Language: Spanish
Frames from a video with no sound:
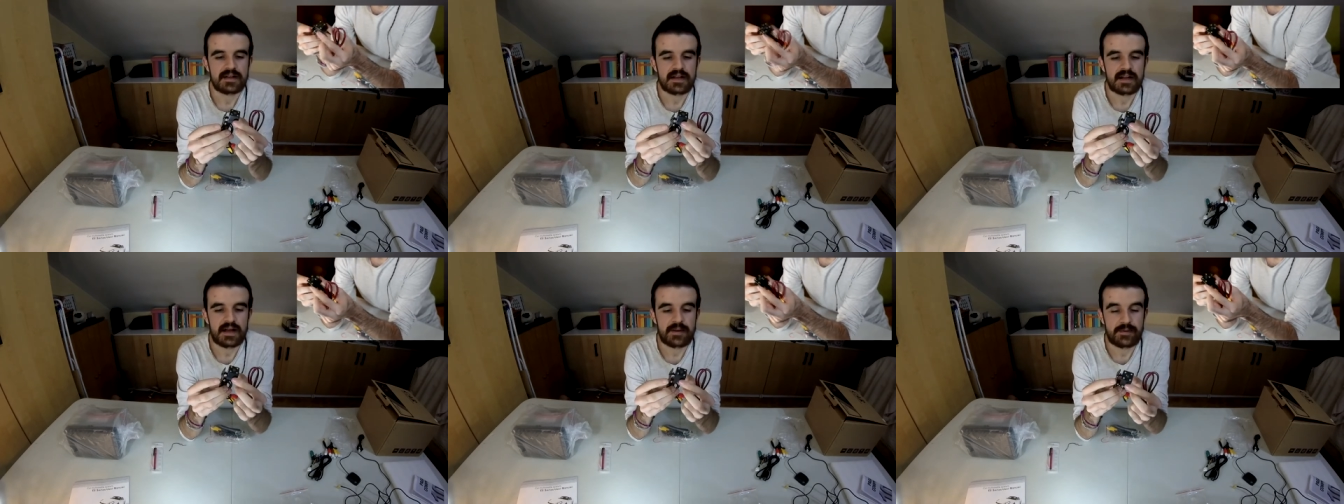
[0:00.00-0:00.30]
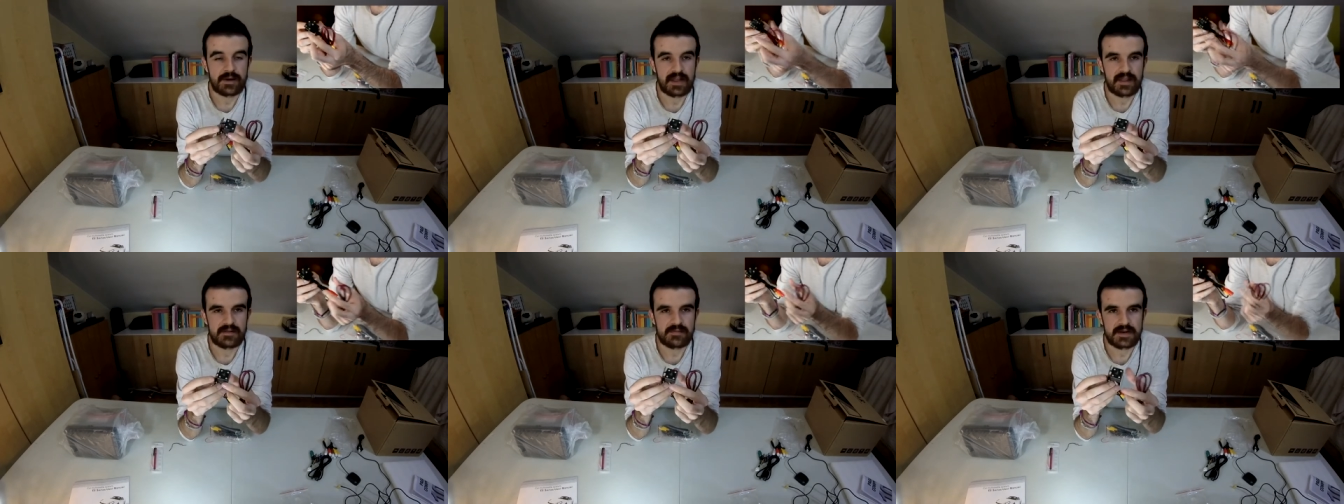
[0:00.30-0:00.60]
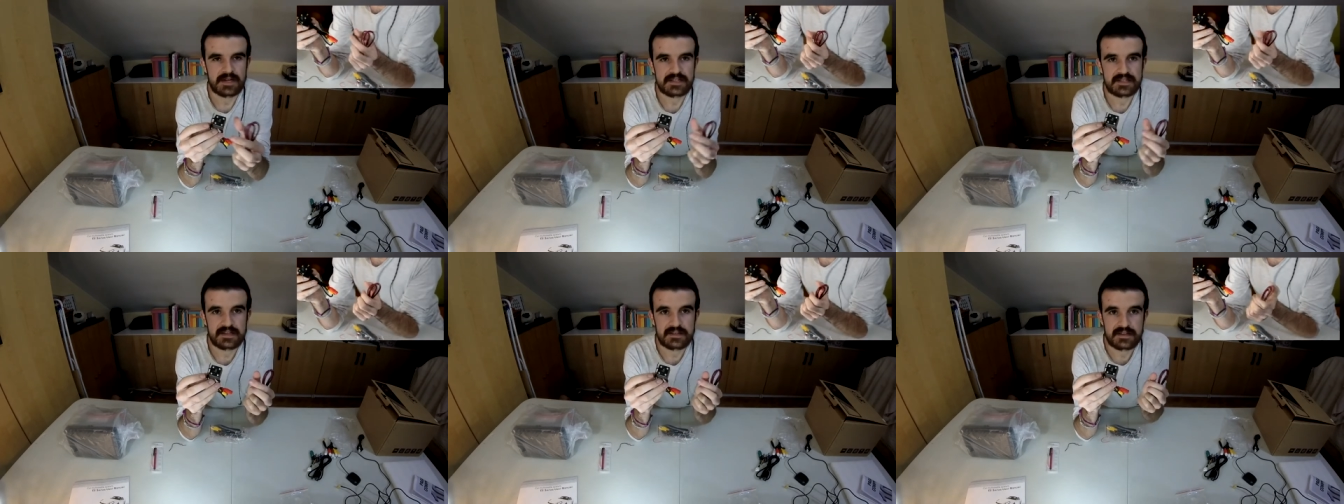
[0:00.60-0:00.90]
cámara de
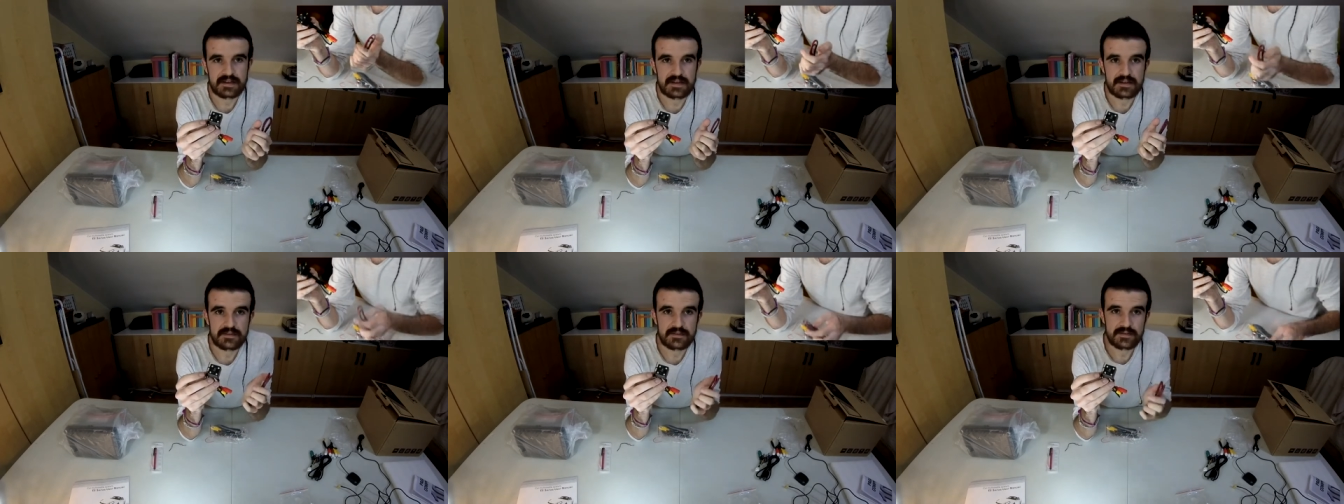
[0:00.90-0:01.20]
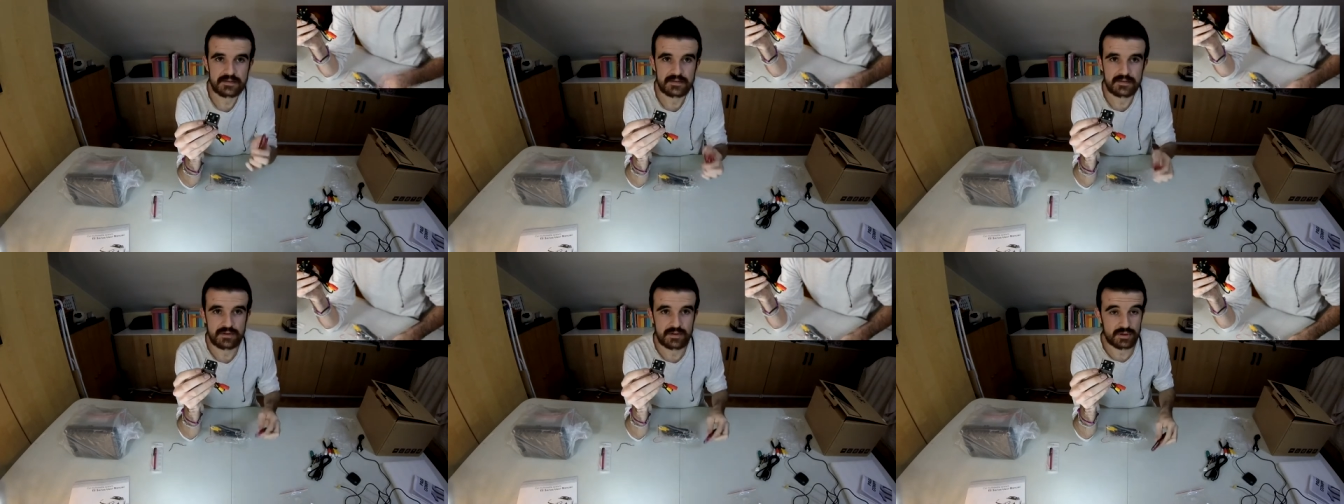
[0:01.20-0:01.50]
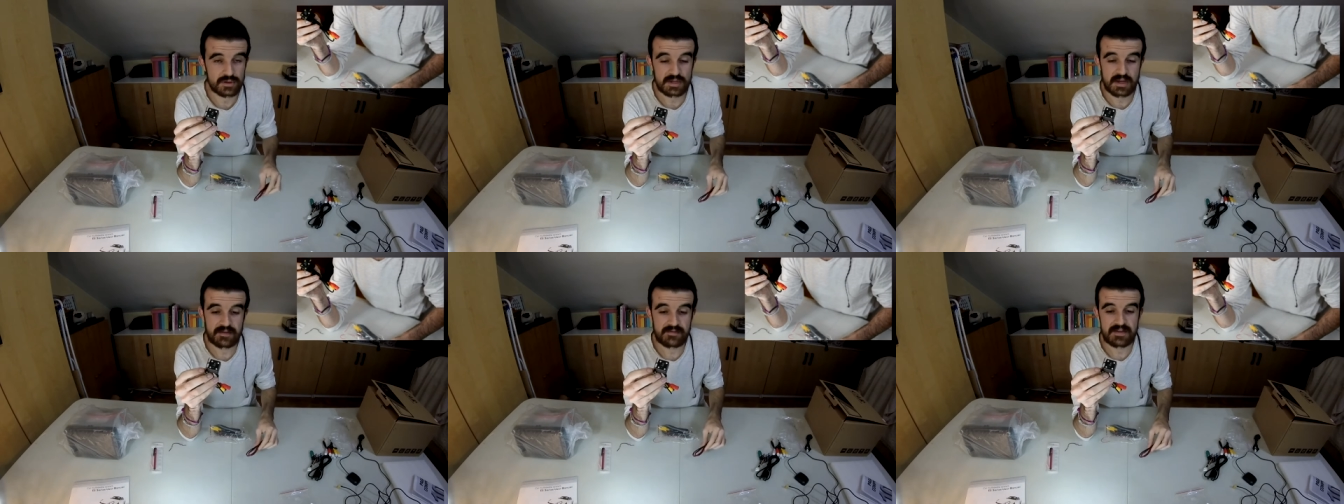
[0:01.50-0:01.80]
marcha atrás,
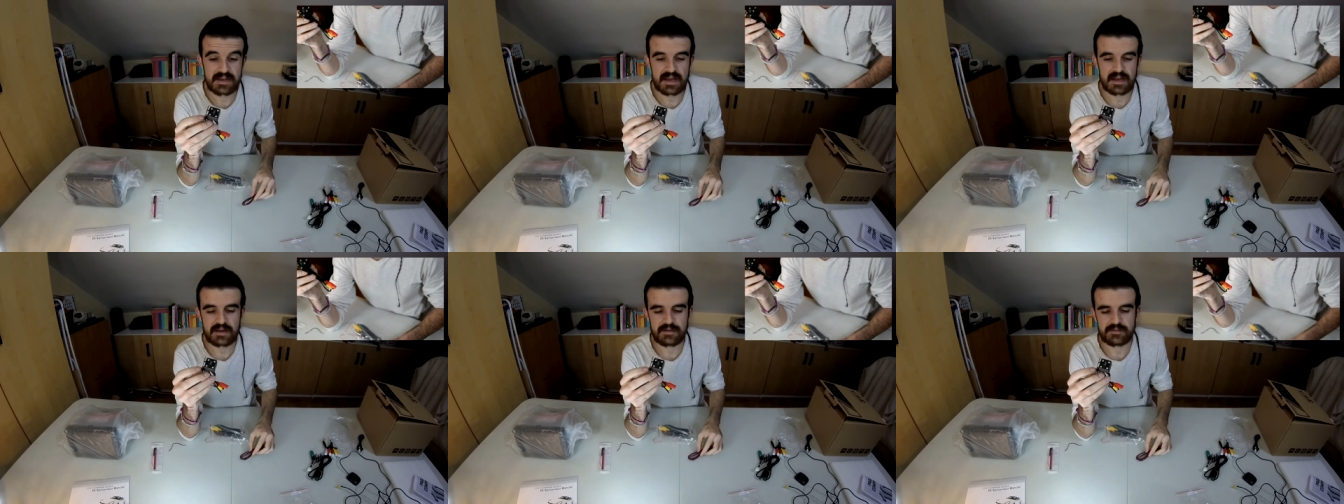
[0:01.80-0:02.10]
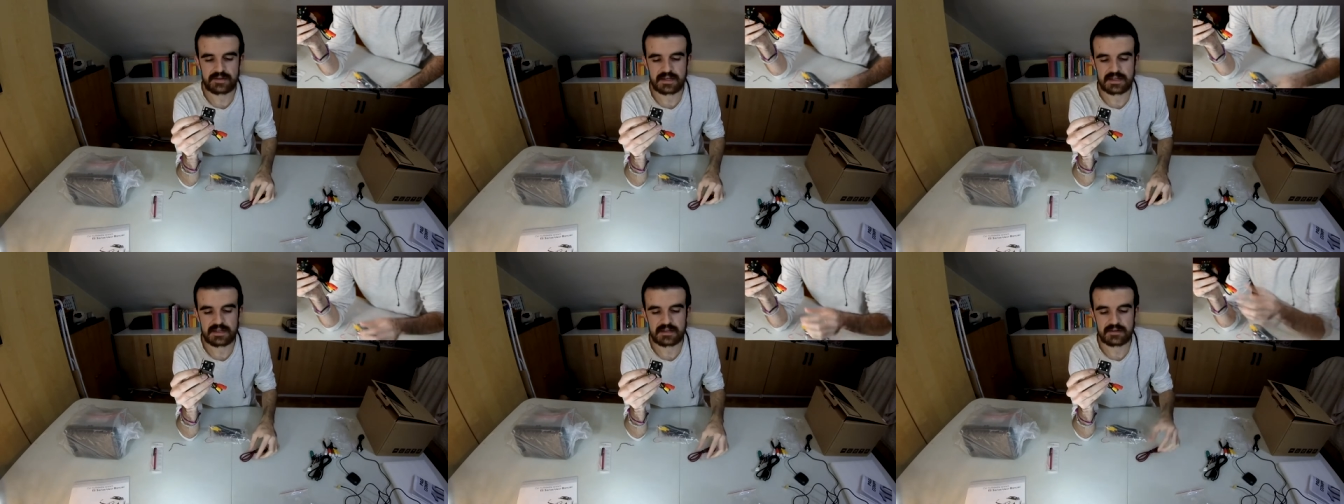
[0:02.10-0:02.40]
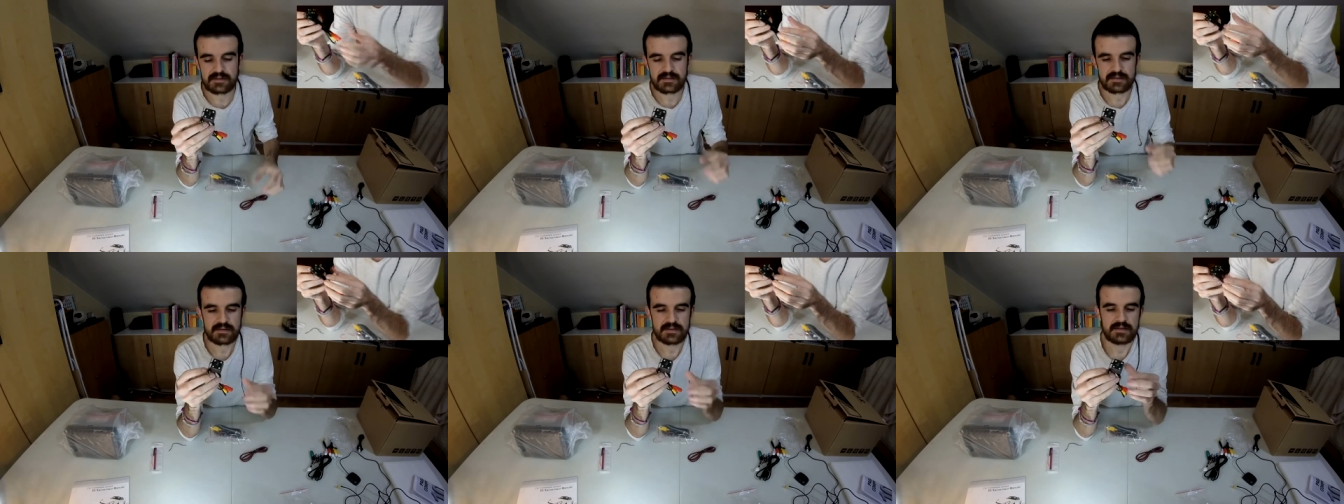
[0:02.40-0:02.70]
no sabía que
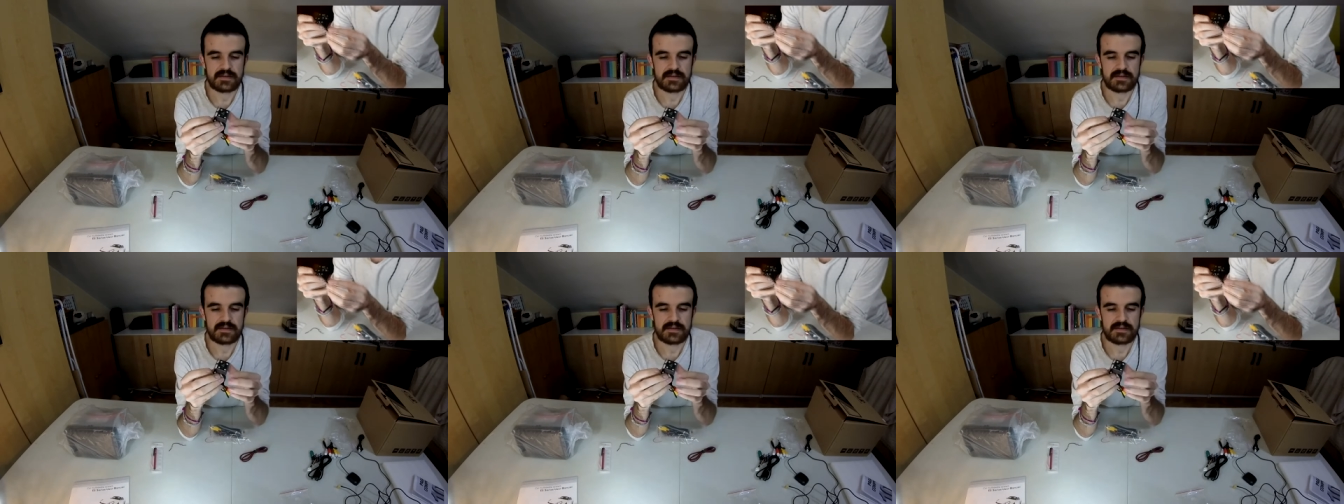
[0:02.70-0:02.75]
venía.